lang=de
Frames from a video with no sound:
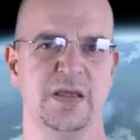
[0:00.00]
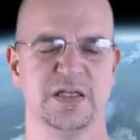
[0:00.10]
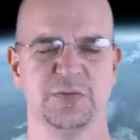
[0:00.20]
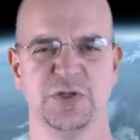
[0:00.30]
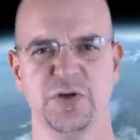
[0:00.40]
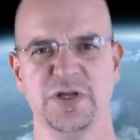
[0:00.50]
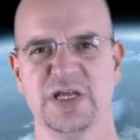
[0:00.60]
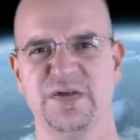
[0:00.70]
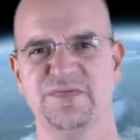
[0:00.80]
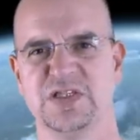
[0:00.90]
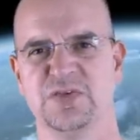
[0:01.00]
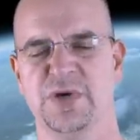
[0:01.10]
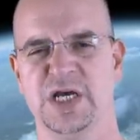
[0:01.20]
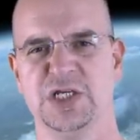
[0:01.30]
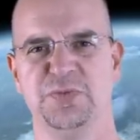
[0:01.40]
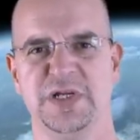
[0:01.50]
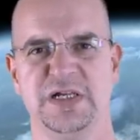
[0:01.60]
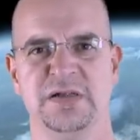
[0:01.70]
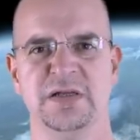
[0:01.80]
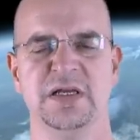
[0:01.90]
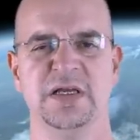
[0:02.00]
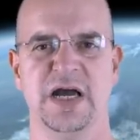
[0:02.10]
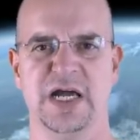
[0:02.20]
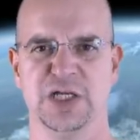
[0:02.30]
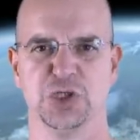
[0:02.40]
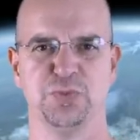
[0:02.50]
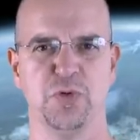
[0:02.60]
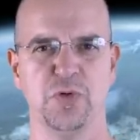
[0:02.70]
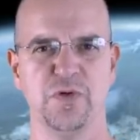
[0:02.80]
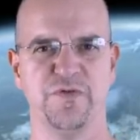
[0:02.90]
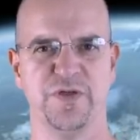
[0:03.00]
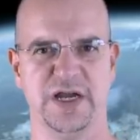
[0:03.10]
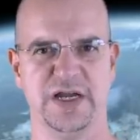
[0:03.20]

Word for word: Das bedeutet, haben wir zum Beispiel einen Sprung von